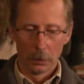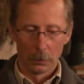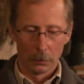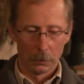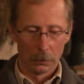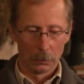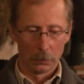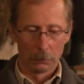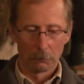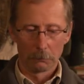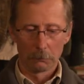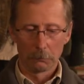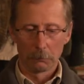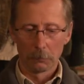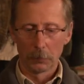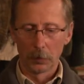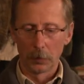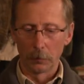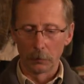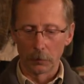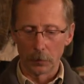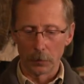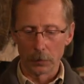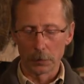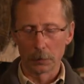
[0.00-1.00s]
ähm, die
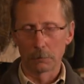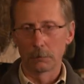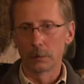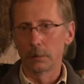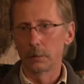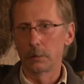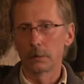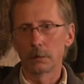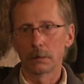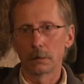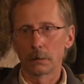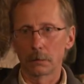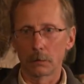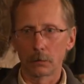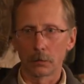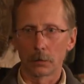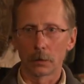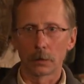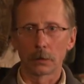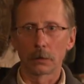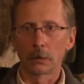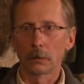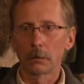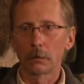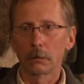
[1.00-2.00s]
Forstwirte oder
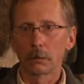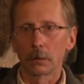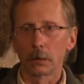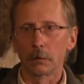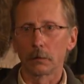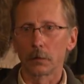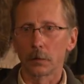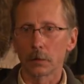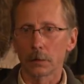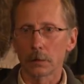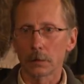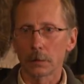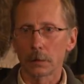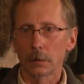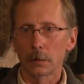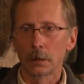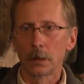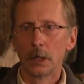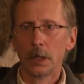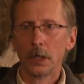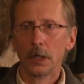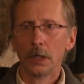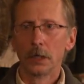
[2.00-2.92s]
der Förster,